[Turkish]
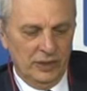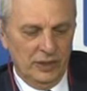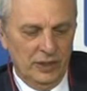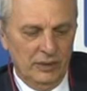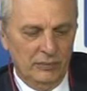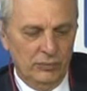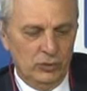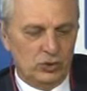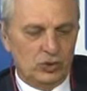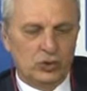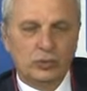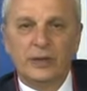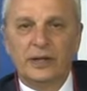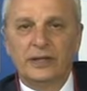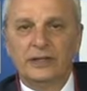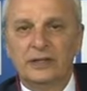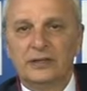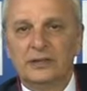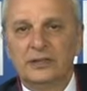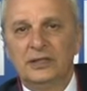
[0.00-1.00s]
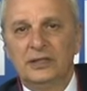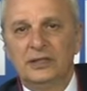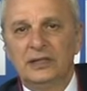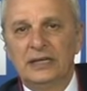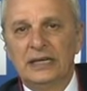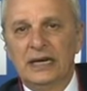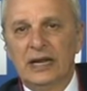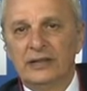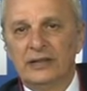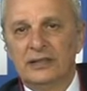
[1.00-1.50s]
Müslümandır dedik,
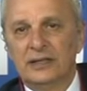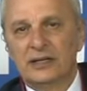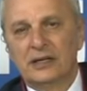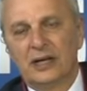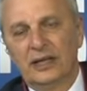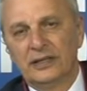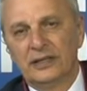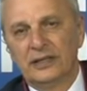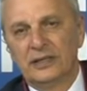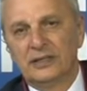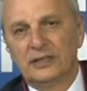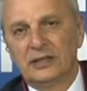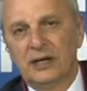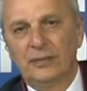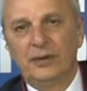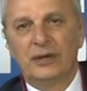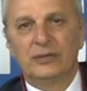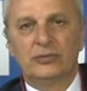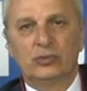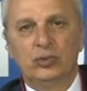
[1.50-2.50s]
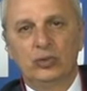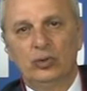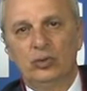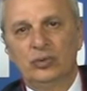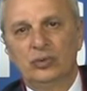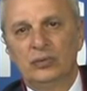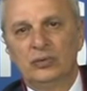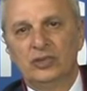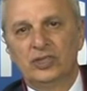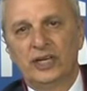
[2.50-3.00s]
inandık, kandık. Ama tüh
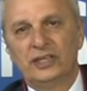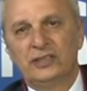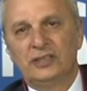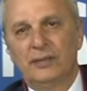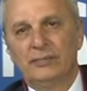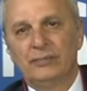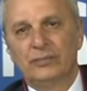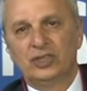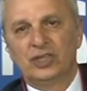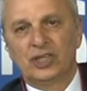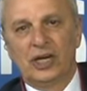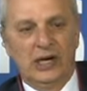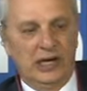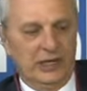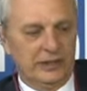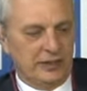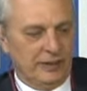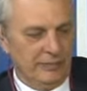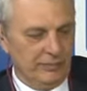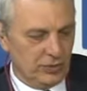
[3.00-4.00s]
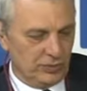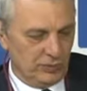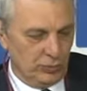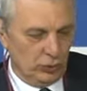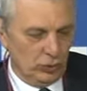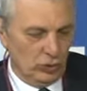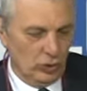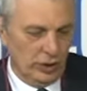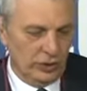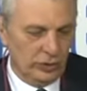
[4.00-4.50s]
şeytanmış, şarlatanmış.
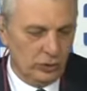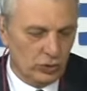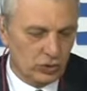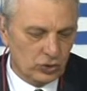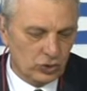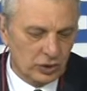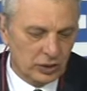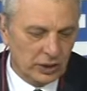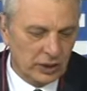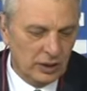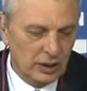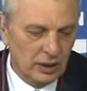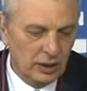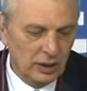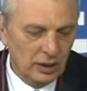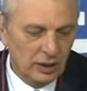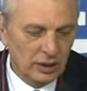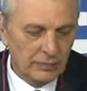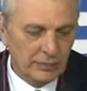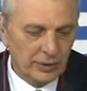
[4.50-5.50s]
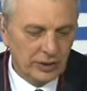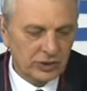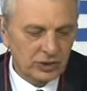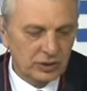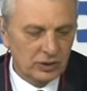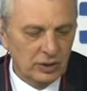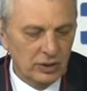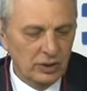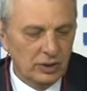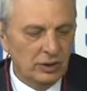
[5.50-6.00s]
Bugün öyle diyor çünkü. Bak
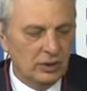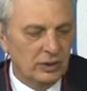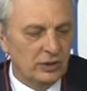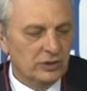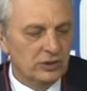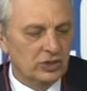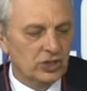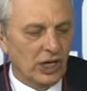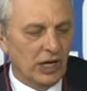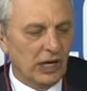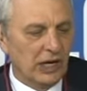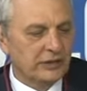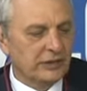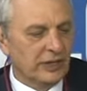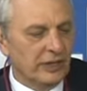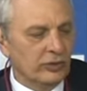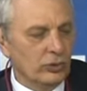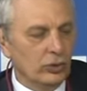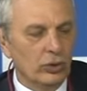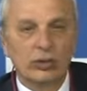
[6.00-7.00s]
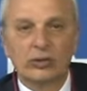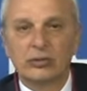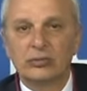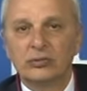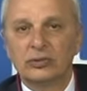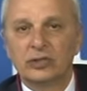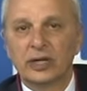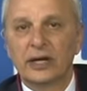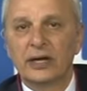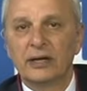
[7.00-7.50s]
şarlatan diyor
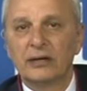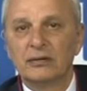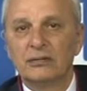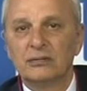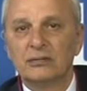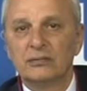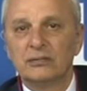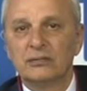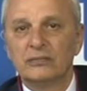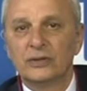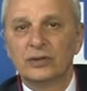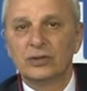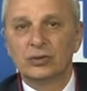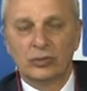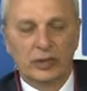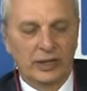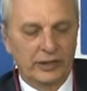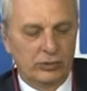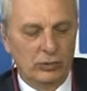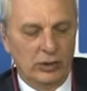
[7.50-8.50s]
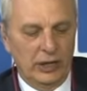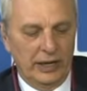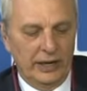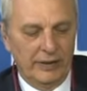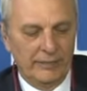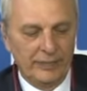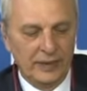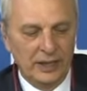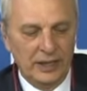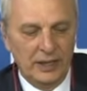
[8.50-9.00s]
şeye Fethullah Gülen'e.
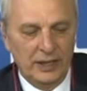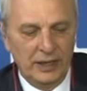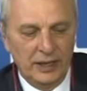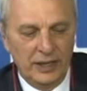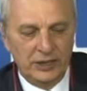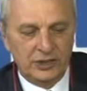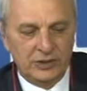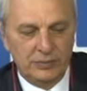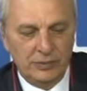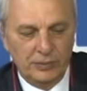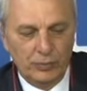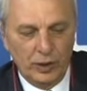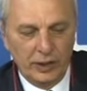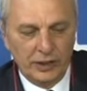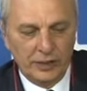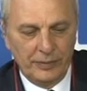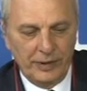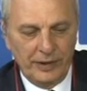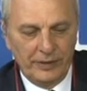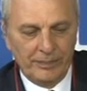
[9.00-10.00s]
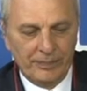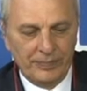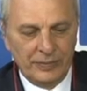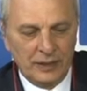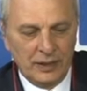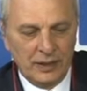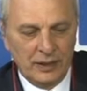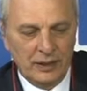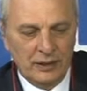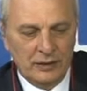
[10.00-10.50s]
E şimdi bu adama
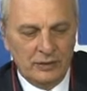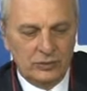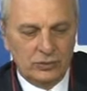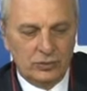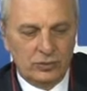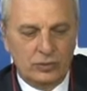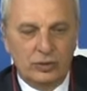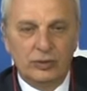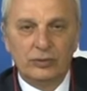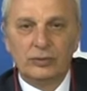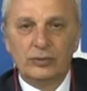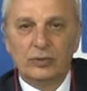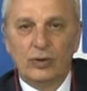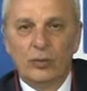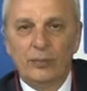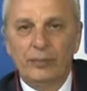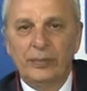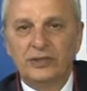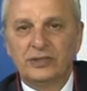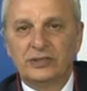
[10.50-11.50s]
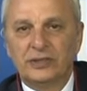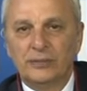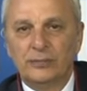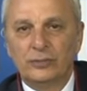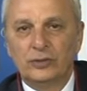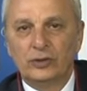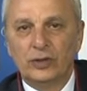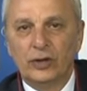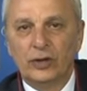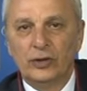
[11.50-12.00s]
şu 15
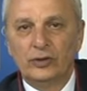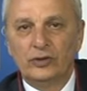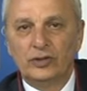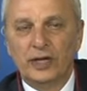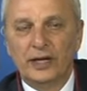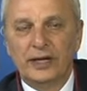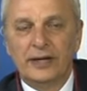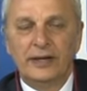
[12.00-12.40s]
Temmuz'dan önce